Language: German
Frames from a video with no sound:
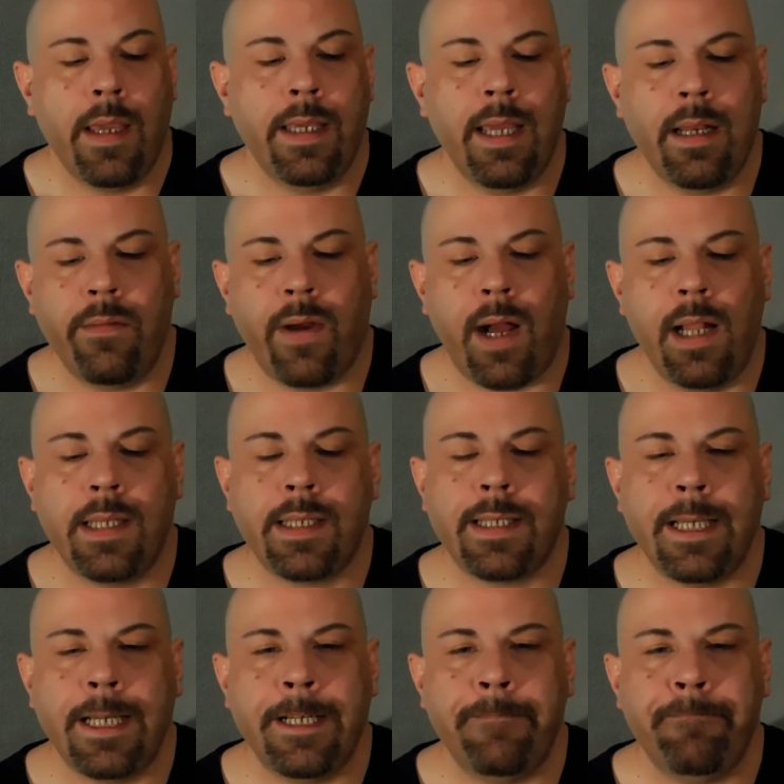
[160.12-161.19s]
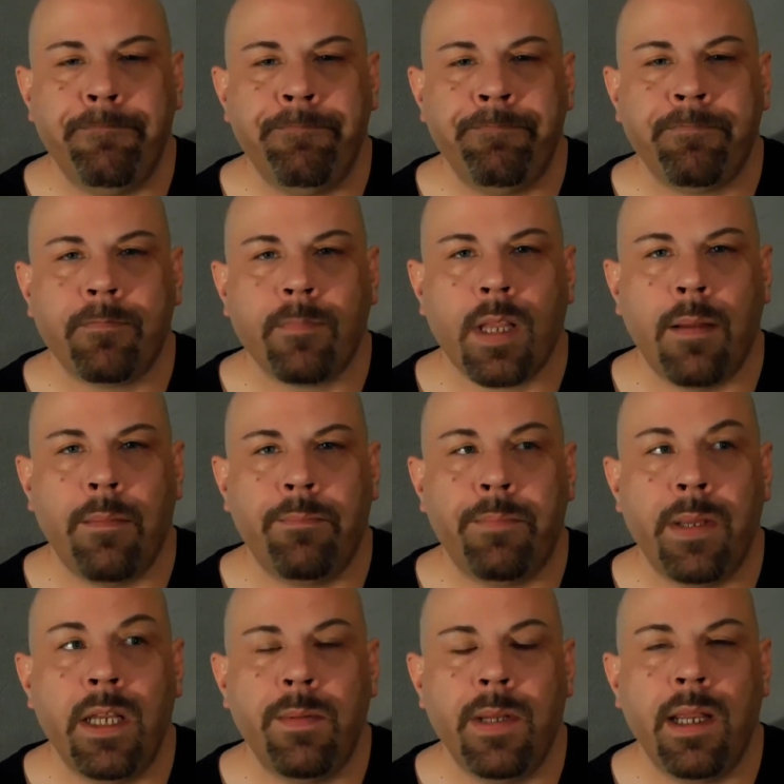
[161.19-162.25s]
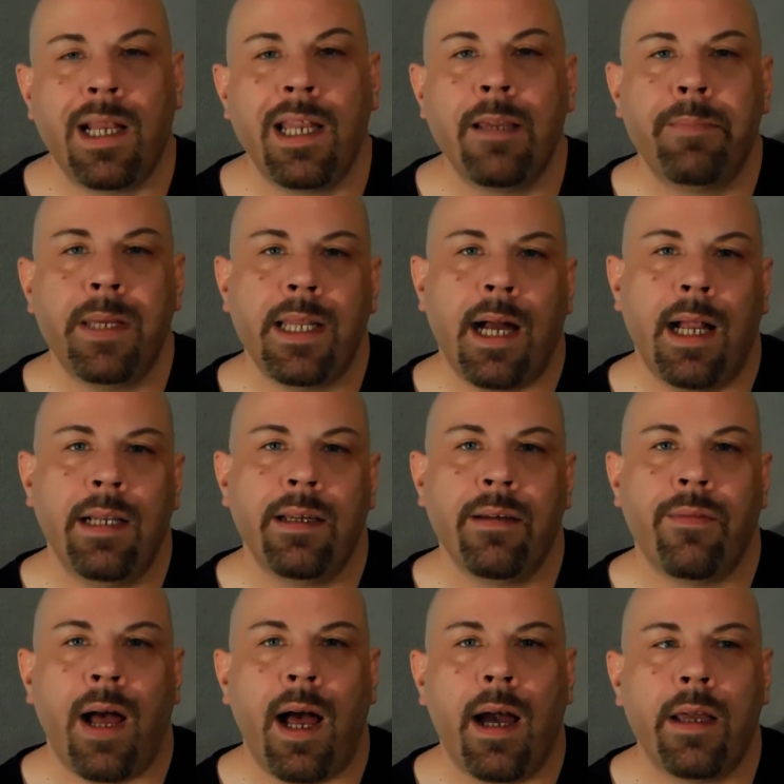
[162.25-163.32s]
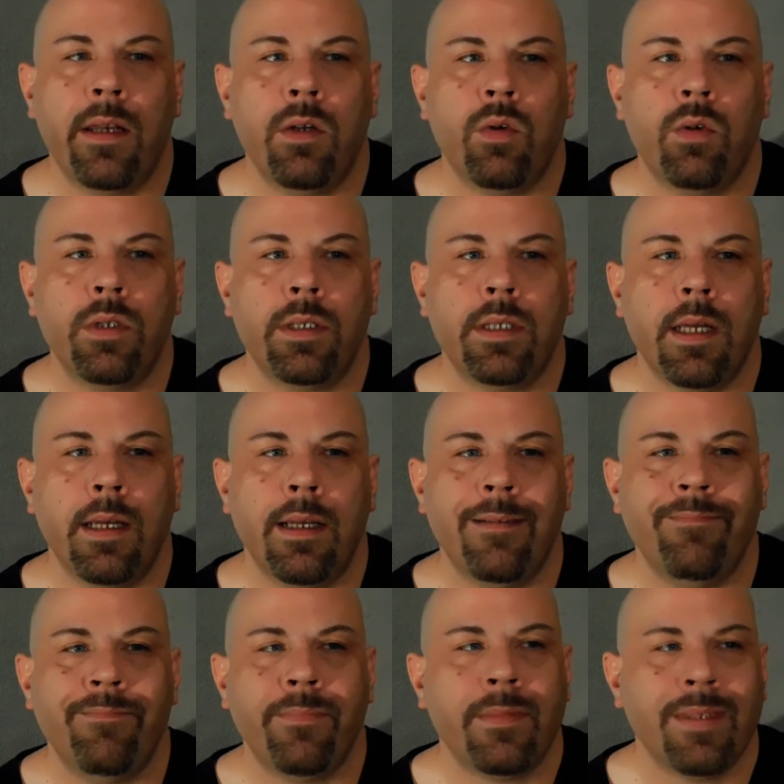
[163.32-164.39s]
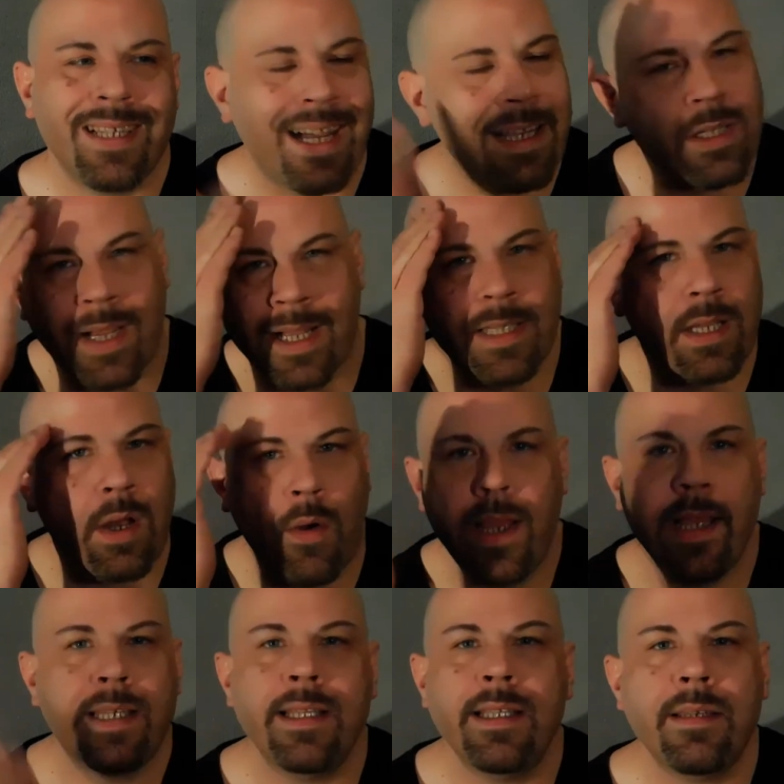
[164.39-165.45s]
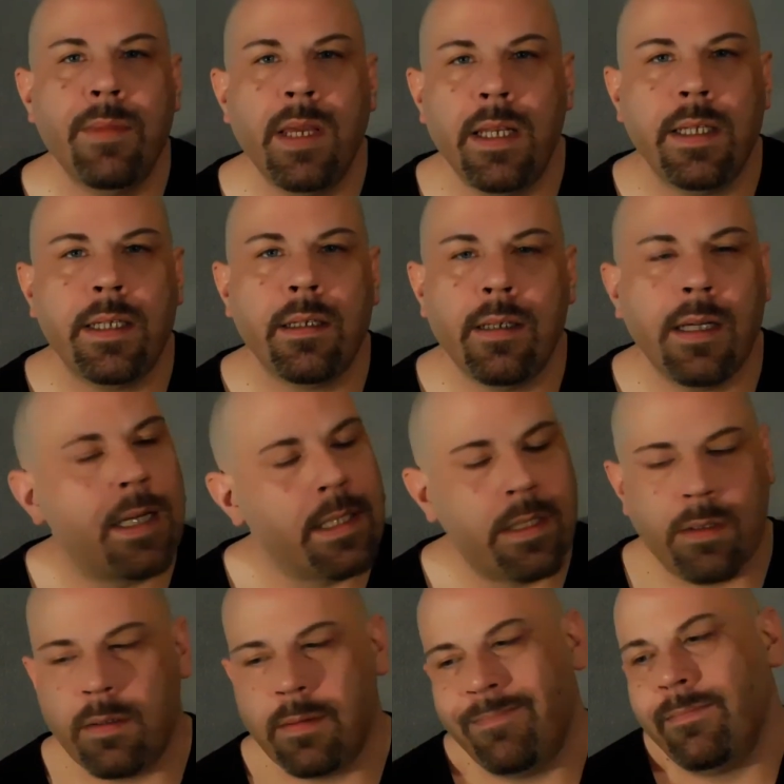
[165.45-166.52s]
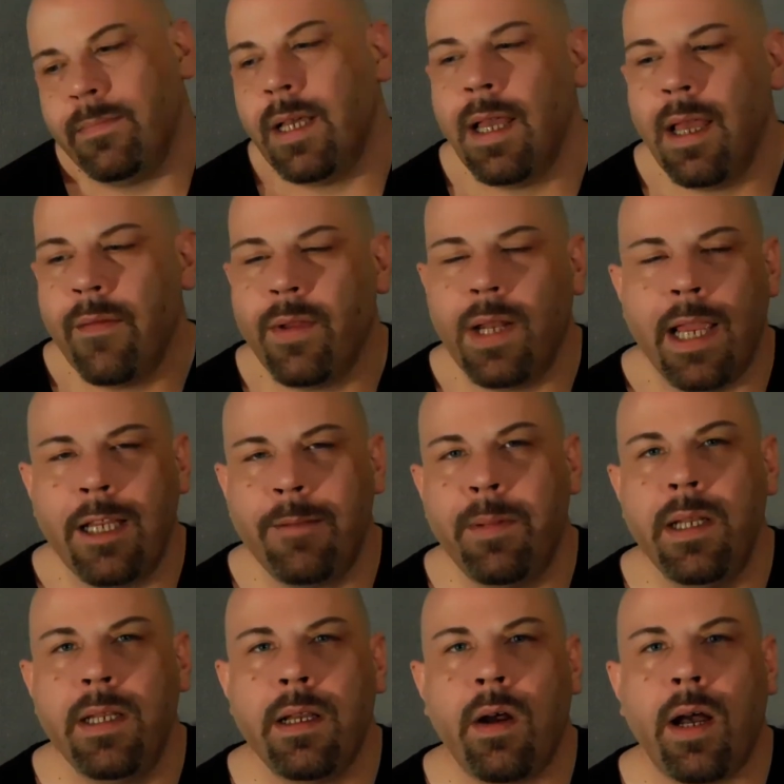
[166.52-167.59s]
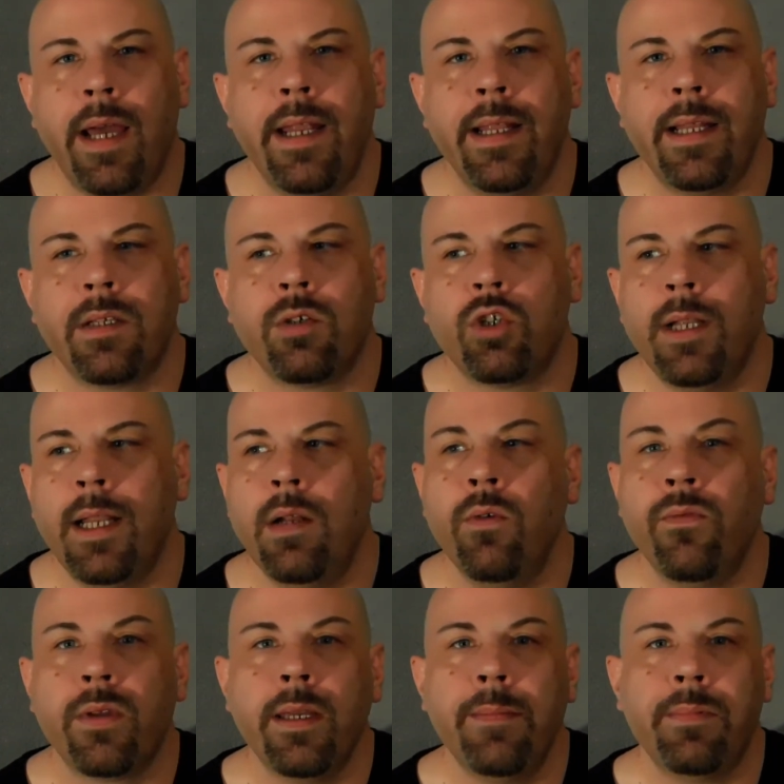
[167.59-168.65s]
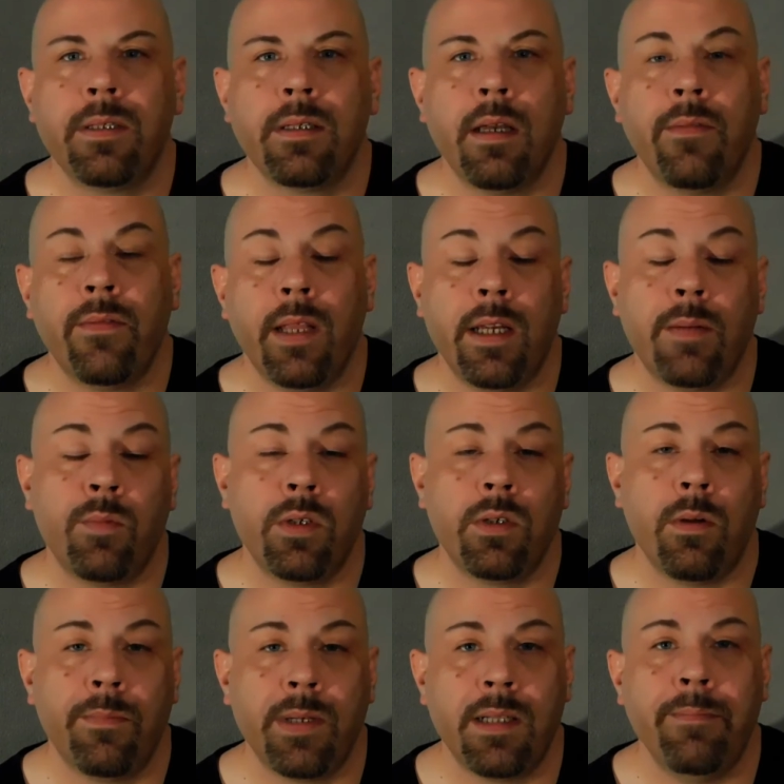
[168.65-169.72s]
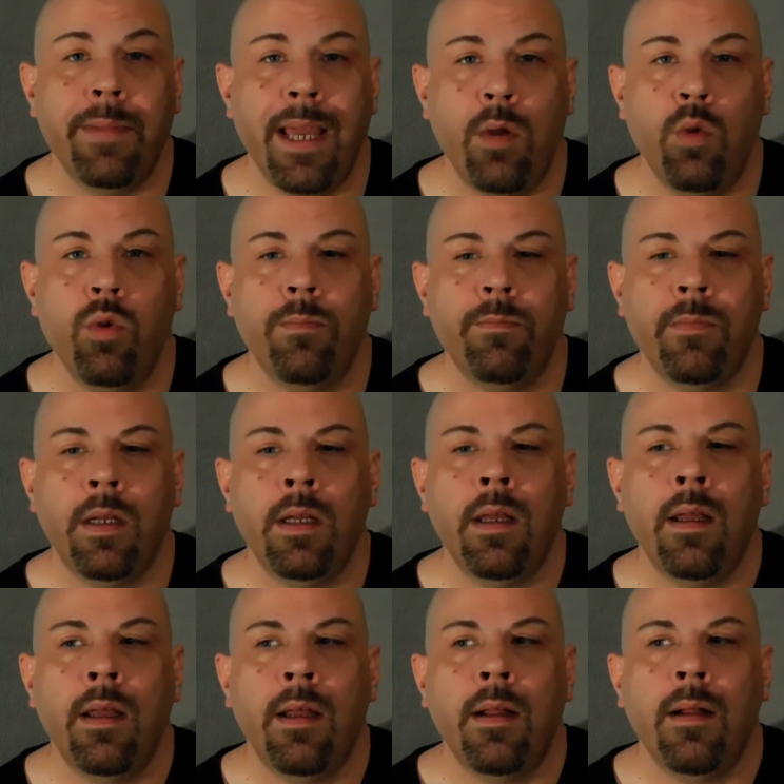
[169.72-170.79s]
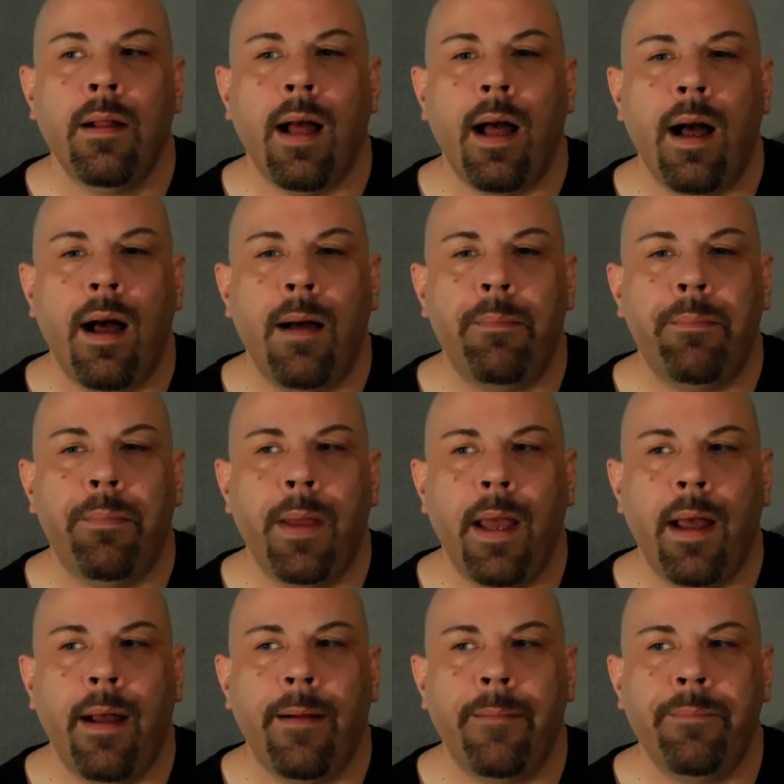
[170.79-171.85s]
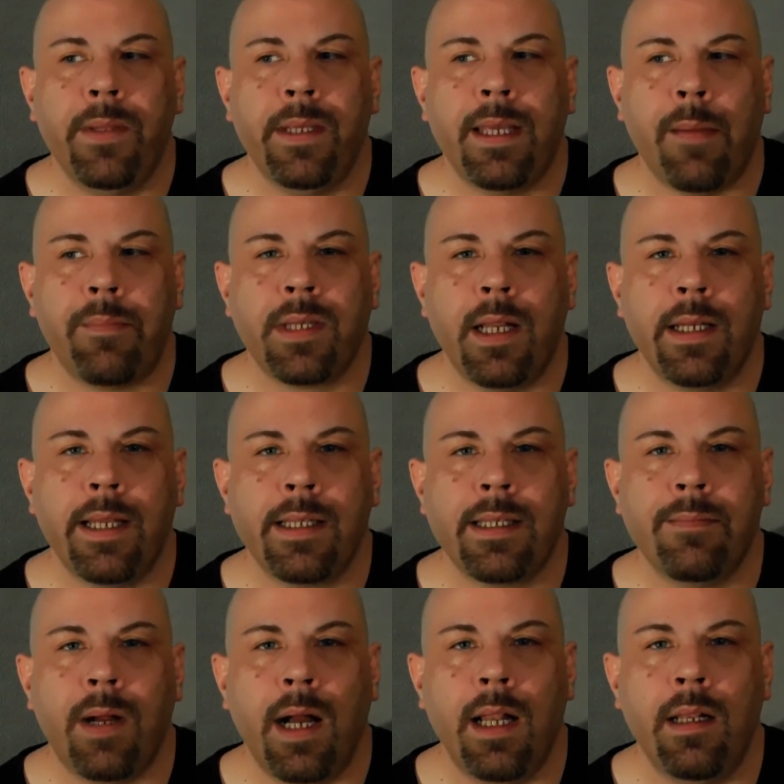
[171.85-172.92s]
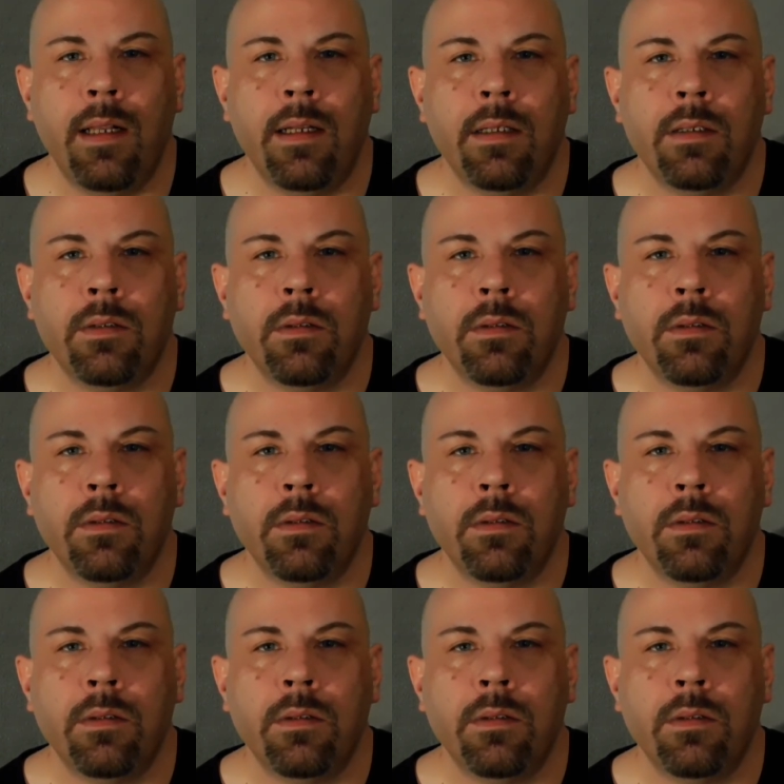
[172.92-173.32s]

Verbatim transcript: Jedenfalls ähm, bin ich mit den Klickpedalen gefahren und ähm, also ganz geheuer sind sie mir nicht. Ne? Also vielleicht bin ich auch einer, der zu so schnell aufgibt. Äh, vielleicht muss ich noch ein bisschen mehr üben. Aber ich habe es halt jetzt mal